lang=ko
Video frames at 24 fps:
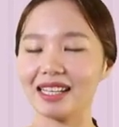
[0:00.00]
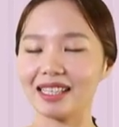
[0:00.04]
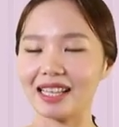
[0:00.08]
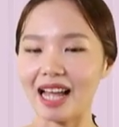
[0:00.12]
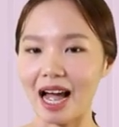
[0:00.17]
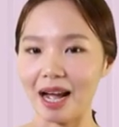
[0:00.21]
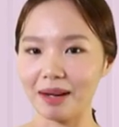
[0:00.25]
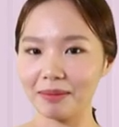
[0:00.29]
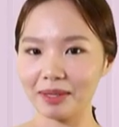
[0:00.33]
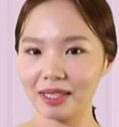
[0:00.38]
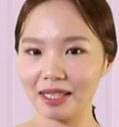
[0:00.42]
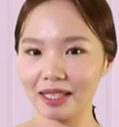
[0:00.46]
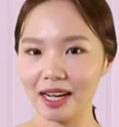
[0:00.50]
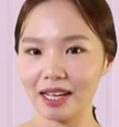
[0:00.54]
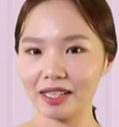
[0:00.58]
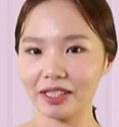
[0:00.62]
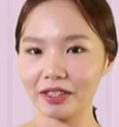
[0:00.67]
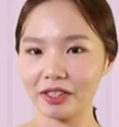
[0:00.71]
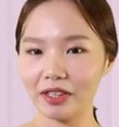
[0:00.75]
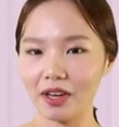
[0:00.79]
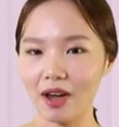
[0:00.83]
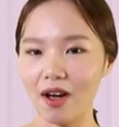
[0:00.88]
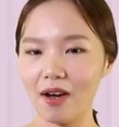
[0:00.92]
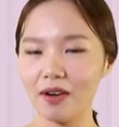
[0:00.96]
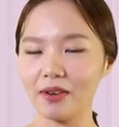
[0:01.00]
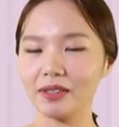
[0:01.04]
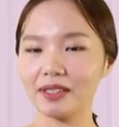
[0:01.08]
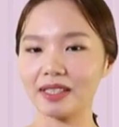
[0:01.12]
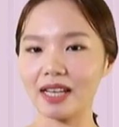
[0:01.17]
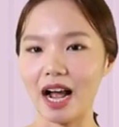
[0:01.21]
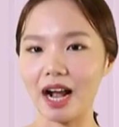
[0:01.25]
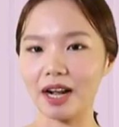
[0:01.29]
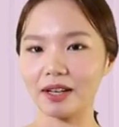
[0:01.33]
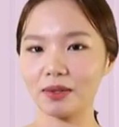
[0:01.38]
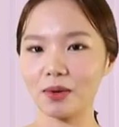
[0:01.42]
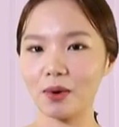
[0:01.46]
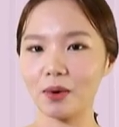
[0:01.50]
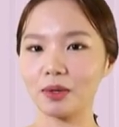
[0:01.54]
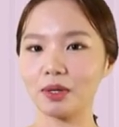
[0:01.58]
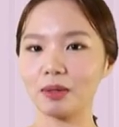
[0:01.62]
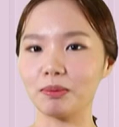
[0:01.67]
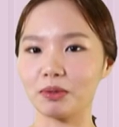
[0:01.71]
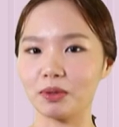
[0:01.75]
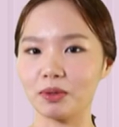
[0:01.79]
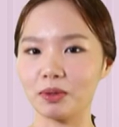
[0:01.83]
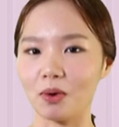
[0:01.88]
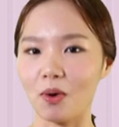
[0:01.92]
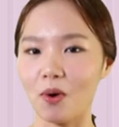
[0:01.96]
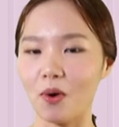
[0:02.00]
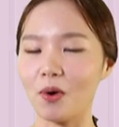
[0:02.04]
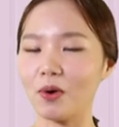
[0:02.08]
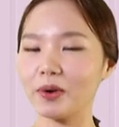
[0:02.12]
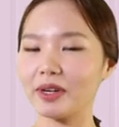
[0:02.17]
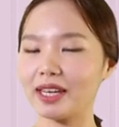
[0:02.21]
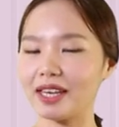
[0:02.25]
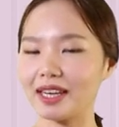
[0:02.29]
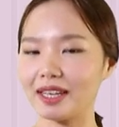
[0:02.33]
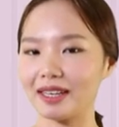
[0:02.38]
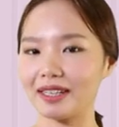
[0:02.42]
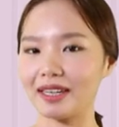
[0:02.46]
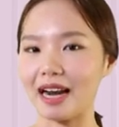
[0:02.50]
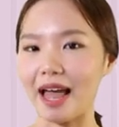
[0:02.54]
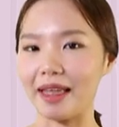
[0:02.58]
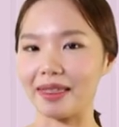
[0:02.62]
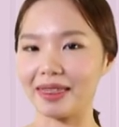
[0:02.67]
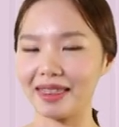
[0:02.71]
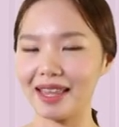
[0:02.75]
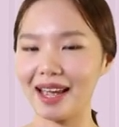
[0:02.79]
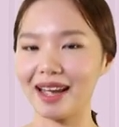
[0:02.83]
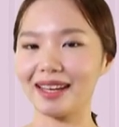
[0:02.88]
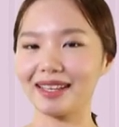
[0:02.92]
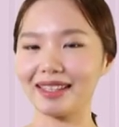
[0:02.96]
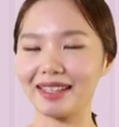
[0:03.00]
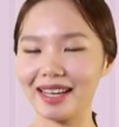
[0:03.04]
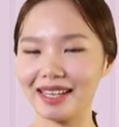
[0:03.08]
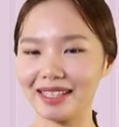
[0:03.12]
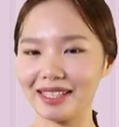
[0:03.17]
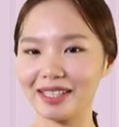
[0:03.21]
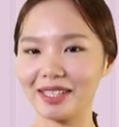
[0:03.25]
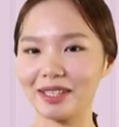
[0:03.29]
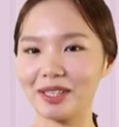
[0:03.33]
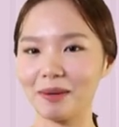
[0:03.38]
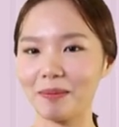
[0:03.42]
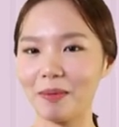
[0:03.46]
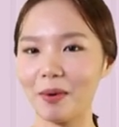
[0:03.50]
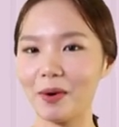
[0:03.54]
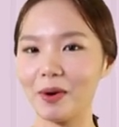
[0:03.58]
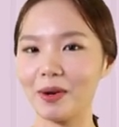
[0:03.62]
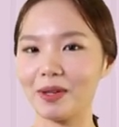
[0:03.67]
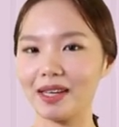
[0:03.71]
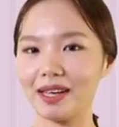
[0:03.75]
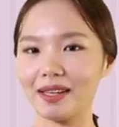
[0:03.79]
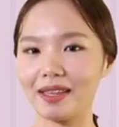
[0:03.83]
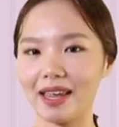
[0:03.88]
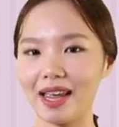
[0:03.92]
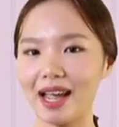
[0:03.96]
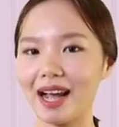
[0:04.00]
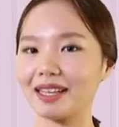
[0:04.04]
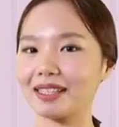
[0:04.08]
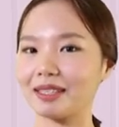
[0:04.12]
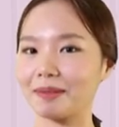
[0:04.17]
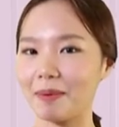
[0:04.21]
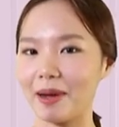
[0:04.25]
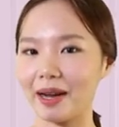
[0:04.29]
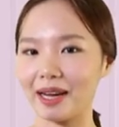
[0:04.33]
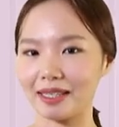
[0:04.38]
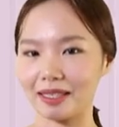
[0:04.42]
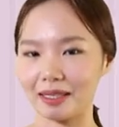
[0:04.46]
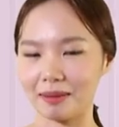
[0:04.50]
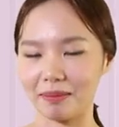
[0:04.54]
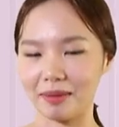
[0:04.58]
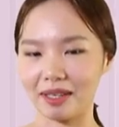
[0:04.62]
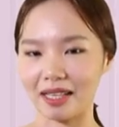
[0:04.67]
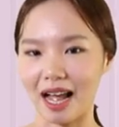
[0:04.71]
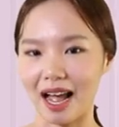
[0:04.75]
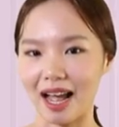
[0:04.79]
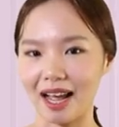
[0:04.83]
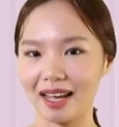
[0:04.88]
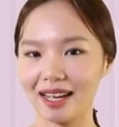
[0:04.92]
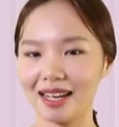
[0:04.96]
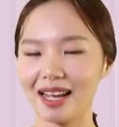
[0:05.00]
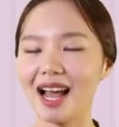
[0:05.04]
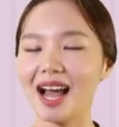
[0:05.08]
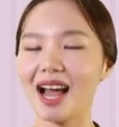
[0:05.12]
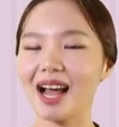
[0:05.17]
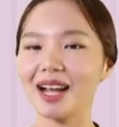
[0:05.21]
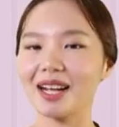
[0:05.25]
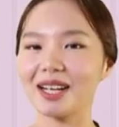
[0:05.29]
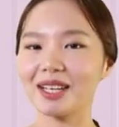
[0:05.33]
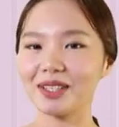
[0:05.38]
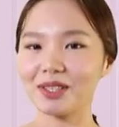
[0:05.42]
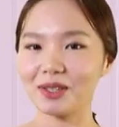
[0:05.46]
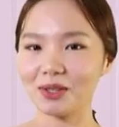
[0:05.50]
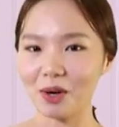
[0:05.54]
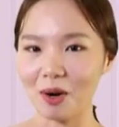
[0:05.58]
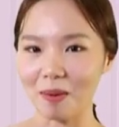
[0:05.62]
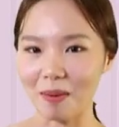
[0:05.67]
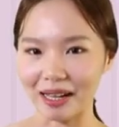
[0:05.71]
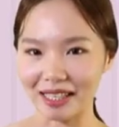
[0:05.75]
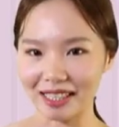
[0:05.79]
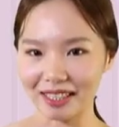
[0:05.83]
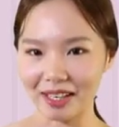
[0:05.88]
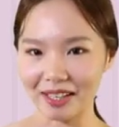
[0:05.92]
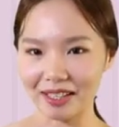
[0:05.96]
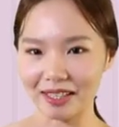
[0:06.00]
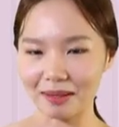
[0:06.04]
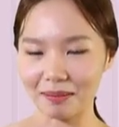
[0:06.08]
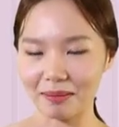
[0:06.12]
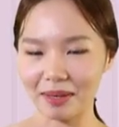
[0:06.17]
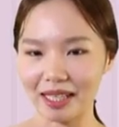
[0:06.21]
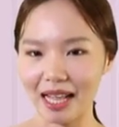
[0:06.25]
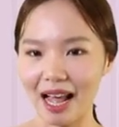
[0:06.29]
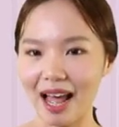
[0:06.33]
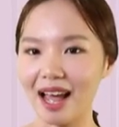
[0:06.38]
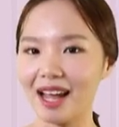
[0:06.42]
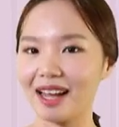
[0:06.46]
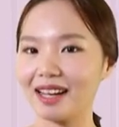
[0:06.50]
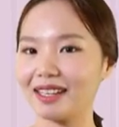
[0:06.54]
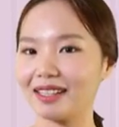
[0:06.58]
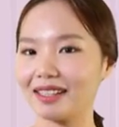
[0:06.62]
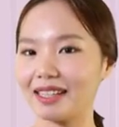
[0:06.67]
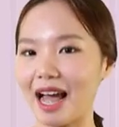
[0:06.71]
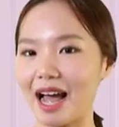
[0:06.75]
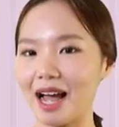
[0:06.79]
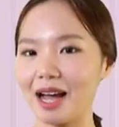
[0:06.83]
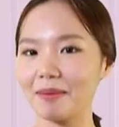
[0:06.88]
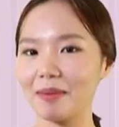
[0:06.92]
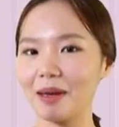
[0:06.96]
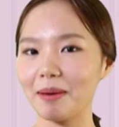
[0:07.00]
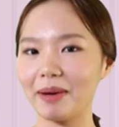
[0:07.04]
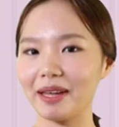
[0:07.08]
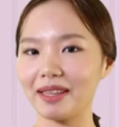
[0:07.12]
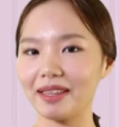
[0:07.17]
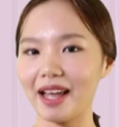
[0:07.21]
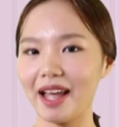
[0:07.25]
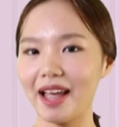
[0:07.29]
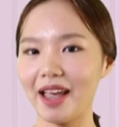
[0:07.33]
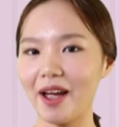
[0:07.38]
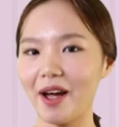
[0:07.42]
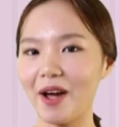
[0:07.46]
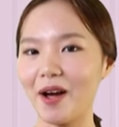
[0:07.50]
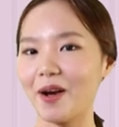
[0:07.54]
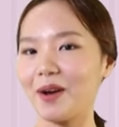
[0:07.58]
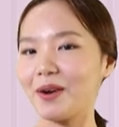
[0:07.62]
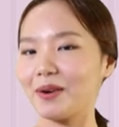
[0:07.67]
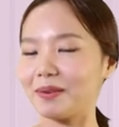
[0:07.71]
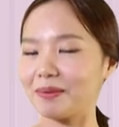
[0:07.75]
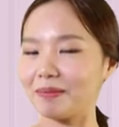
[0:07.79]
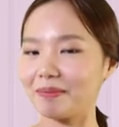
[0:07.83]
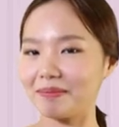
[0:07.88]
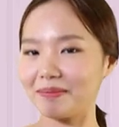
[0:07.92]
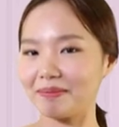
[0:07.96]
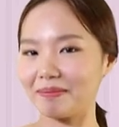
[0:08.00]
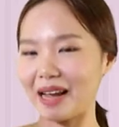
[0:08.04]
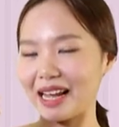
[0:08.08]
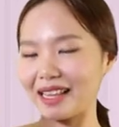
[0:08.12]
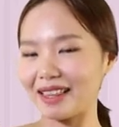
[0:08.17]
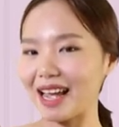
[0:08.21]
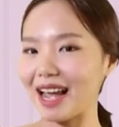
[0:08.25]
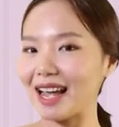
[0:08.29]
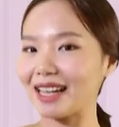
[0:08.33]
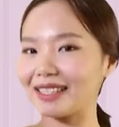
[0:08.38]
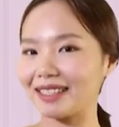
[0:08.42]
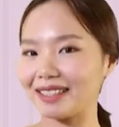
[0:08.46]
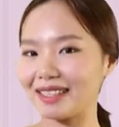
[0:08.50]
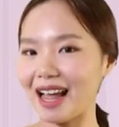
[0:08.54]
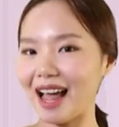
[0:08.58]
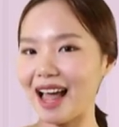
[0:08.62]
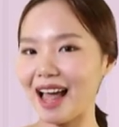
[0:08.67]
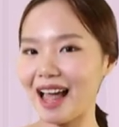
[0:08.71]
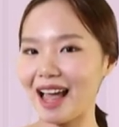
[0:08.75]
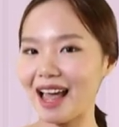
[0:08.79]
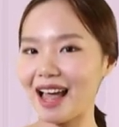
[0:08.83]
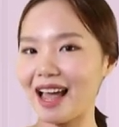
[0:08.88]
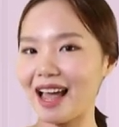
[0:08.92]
다음 시간은요. 장소를 묻고 길을 안내할 때 쓰는 표현에 대해 학습하겠습니다. 수고 많으셨습니다. 다음에 만나요. 마다시다.